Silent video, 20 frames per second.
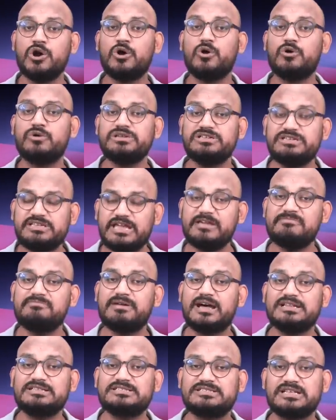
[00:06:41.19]
और ये
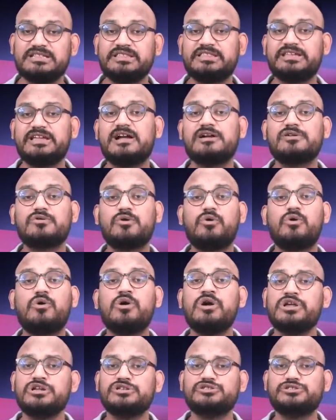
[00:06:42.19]
बात संत्या को
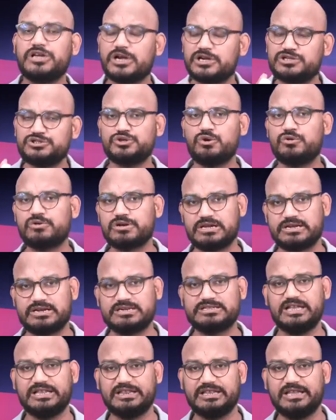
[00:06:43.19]
झकझोर कर रख
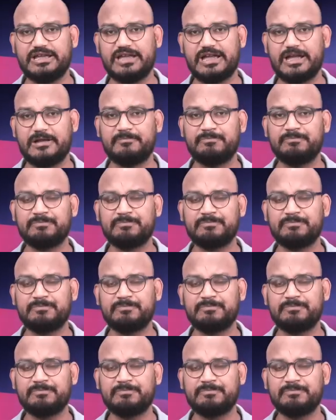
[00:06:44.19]
देती है